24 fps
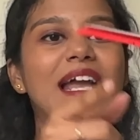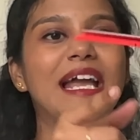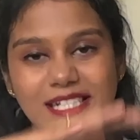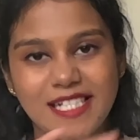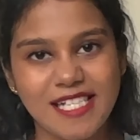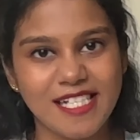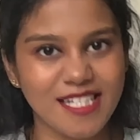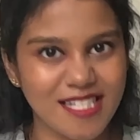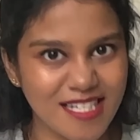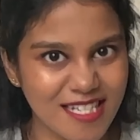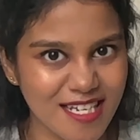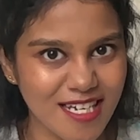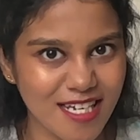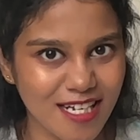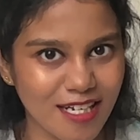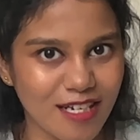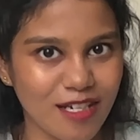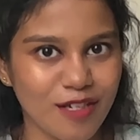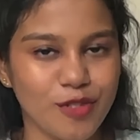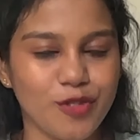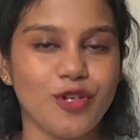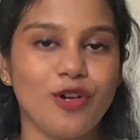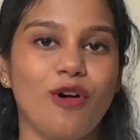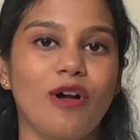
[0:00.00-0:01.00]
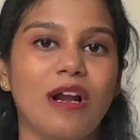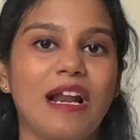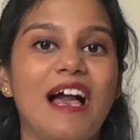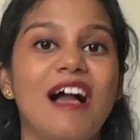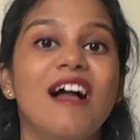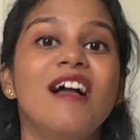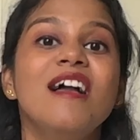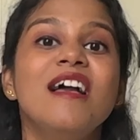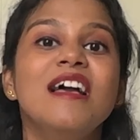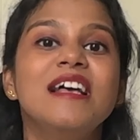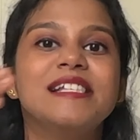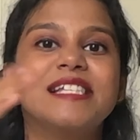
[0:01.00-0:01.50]
கிச்சன் சிங்க் இருக்குன்னு வச்சுக்கோங்க
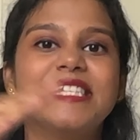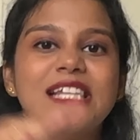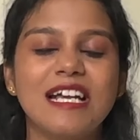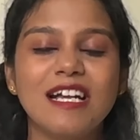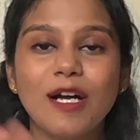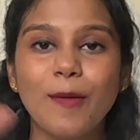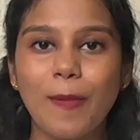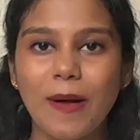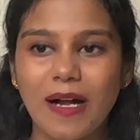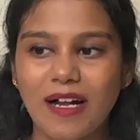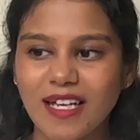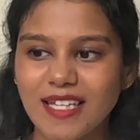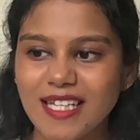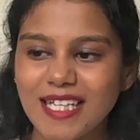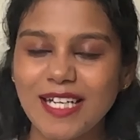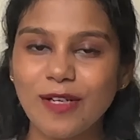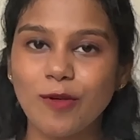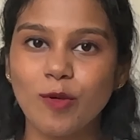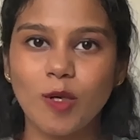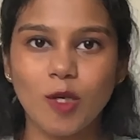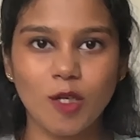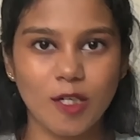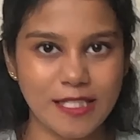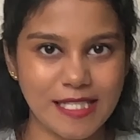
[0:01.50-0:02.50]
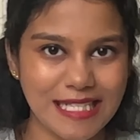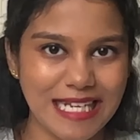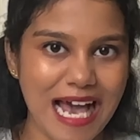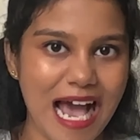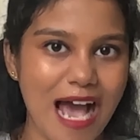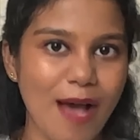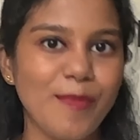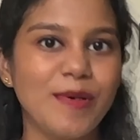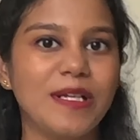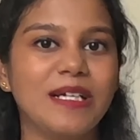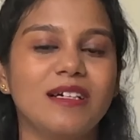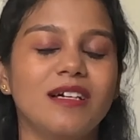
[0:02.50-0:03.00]
சிங்க் பக்கத்துல உங்களோட
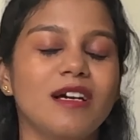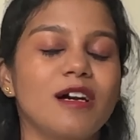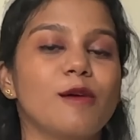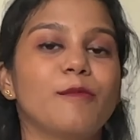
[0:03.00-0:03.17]
ஸ்லாப் இருக்கு